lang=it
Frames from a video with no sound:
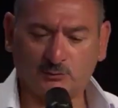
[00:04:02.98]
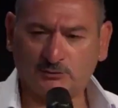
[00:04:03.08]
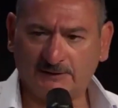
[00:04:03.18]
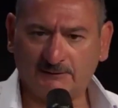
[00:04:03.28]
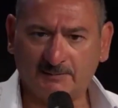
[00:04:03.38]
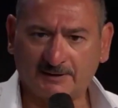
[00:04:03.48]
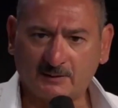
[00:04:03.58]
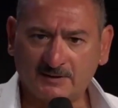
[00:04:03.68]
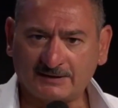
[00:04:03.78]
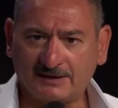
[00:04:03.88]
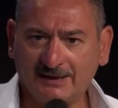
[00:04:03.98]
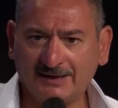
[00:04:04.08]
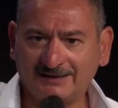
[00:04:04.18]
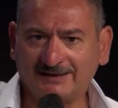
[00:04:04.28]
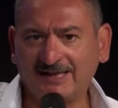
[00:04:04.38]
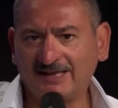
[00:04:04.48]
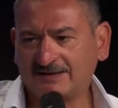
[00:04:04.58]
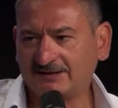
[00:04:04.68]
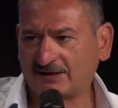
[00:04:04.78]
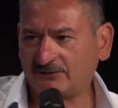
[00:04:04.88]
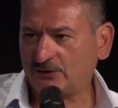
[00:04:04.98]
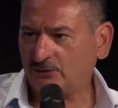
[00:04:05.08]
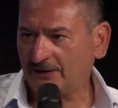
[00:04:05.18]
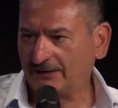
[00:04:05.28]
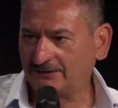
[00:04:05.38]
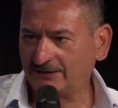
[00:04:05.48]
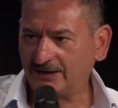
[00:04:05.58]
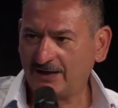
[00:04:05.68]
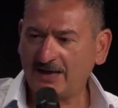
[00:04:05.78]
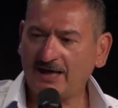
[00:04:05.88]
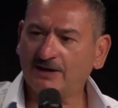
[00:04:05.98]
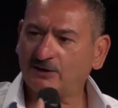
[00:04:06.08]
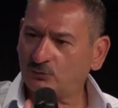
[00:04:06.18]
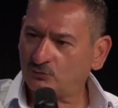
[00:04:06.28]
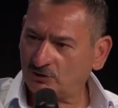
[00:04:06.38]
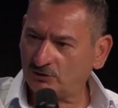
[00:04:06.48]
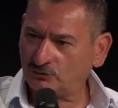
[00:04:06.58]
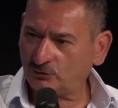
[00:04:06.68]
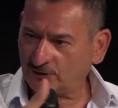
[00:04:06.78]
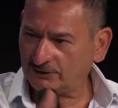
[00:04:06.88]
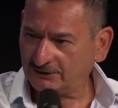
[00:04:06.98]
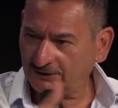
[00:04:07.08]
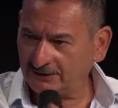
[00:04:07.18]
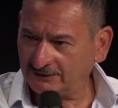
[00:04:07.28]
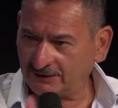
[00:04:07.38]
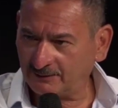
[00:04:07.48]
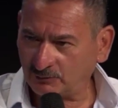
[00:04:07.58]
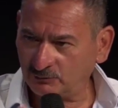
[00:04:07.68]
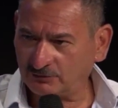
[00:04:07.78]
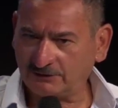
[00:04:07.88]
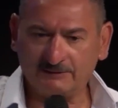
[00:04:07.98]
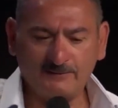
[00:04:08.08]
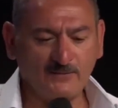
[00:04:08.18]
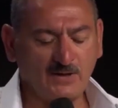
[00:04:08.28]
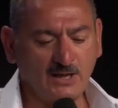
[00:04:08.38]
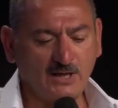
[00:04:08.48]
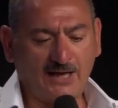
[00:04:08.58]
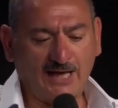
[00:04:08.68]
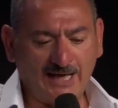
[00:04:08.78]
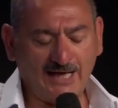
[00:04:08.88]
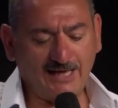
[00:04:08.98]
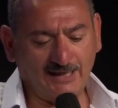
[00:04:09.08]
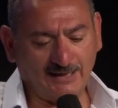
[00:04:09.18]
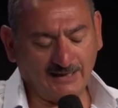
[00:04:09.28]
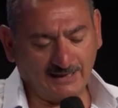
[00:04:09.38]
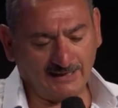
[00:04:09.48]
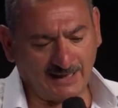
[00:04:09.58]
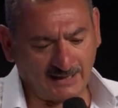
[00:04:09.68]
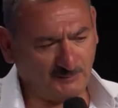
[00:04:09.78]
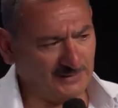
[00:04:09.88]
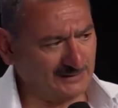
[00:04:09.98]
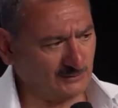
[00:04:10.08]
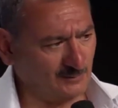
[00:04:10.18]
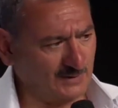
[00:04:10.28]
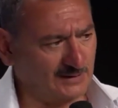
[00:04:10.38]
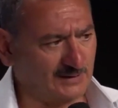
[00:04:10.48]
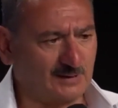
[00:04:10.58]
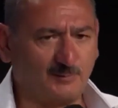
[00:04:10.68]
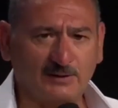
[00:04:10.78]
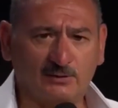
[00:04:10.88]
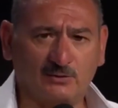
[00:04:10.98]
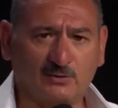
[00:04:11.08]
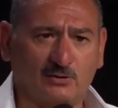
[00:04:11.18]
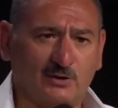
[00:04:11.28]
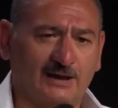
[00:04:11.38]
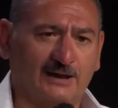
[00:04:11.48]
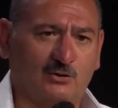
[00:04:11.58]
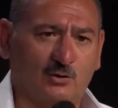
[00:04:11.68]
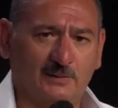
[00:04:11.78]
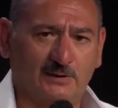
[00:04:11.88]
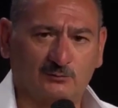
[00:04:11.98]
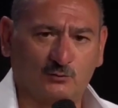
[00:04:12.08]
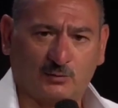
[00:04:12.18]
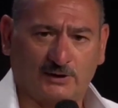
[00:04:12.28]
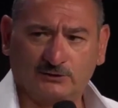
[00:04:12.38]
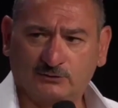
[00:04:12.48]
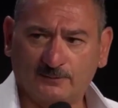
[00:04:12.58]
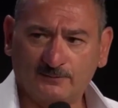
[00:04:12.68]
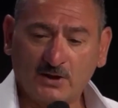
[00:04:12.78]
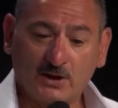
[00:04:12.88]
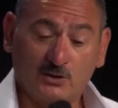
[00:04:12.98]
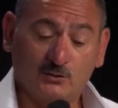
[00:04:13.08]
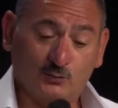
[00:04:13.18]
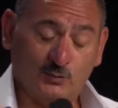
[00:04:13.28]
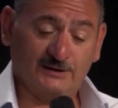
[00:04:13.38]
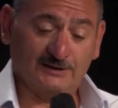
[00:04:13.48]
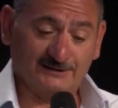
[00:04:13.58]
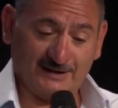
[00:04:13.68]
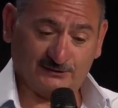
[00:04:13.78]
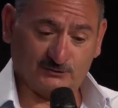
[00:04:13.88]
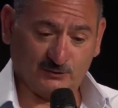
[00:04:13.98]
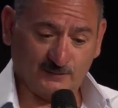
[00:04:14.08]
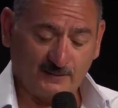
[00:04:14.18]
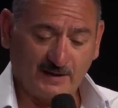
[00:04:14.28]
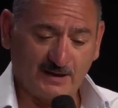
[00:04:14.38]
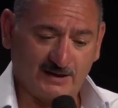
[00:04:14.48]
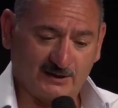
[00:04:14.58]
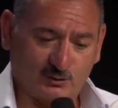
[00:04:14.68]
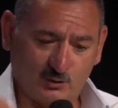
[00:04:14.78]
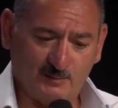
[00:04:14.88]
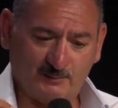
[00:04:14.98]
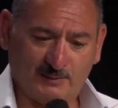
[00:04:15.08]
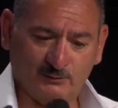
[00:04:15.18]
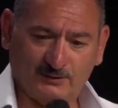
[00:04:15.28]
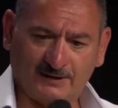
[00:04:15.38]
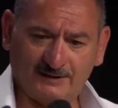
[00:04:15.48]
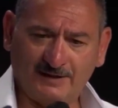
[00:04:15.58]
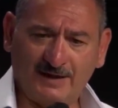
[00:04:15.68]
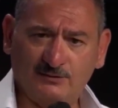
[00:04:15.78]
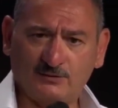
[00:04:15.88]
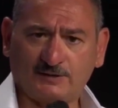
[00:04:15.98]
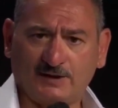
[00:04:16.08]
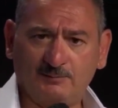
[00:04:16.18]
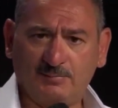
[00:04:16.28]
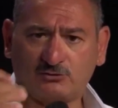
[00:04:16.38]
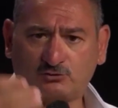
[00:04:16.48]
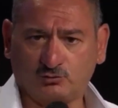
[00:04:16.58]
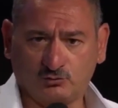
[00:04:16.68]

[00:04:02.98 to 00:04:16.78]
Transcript: riproduttivi, perché questa chiesa, tra virgolette, ha anche un settore dei diritti riproduttivi, ha, ha, ha spiegato bene che per loro è come un rito. Quindi ha detto, come per un cristiano sarebbe